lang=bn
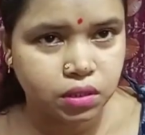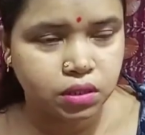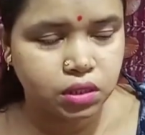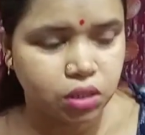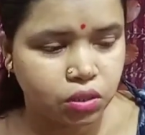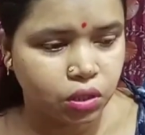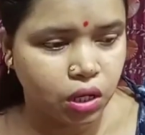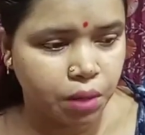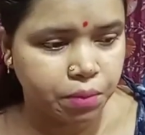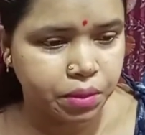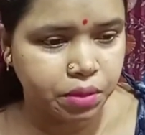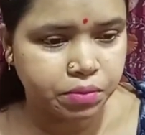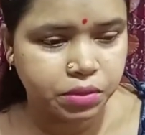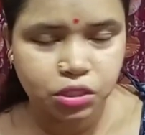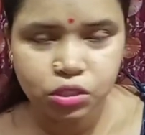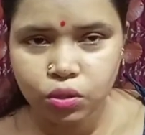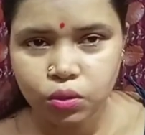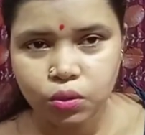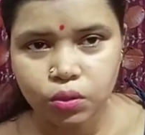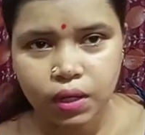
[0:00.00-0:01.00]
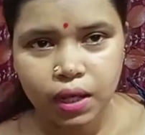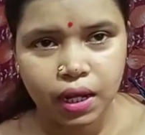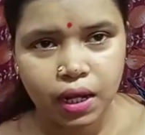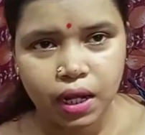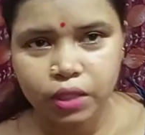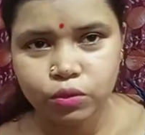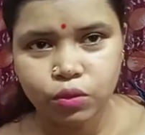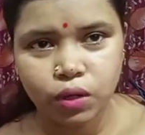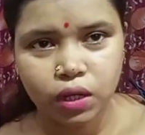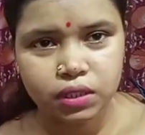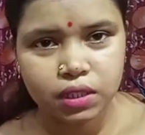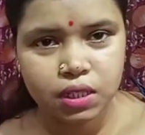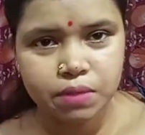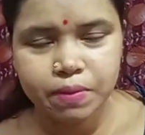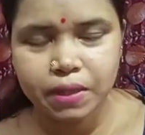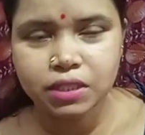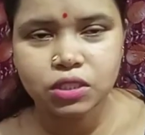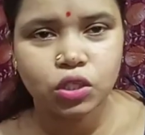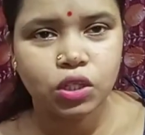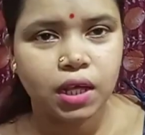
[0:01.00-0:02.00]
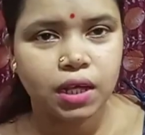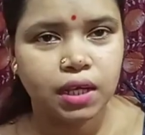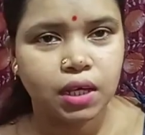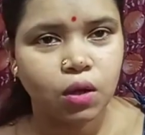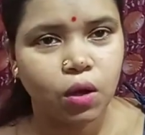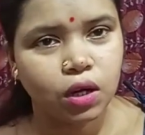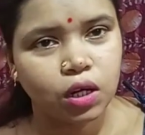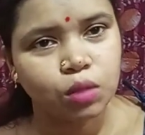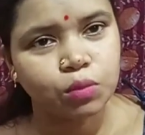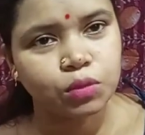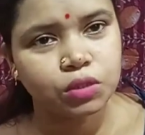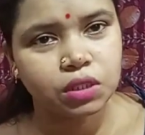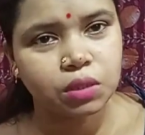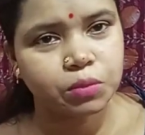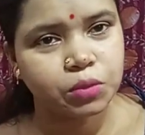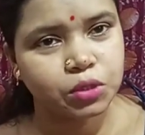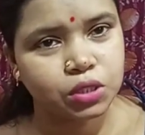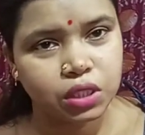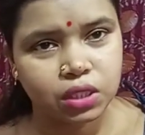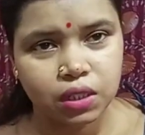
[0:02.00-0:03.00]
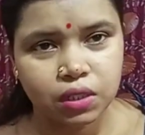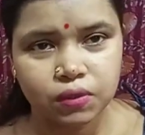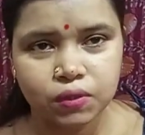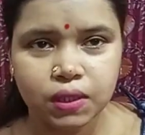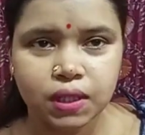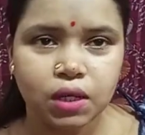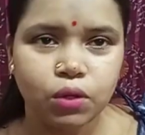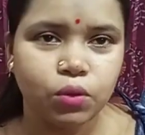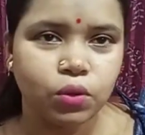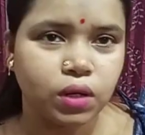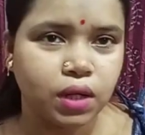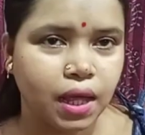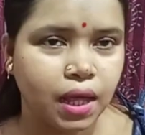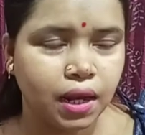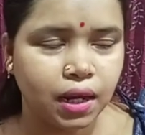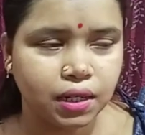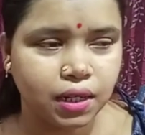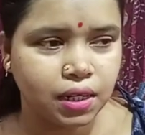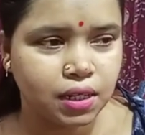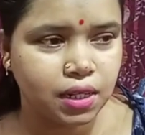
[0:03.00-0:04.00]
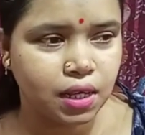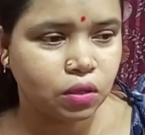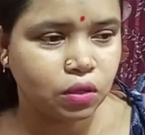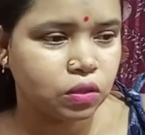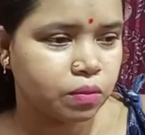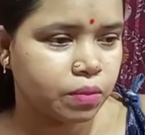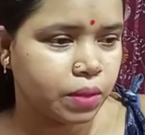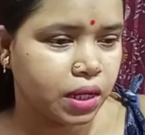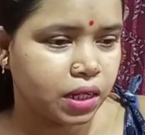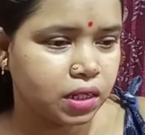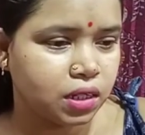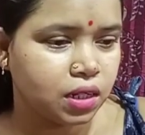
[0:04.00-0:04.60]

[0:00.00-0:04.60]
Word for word: রিওনা বেবি তো খেলাধুলাতেই ব্যস্ত থাকে ঘরের মধ্যে বসে থেকে থেকে ওর খেলাটাই এখন মেন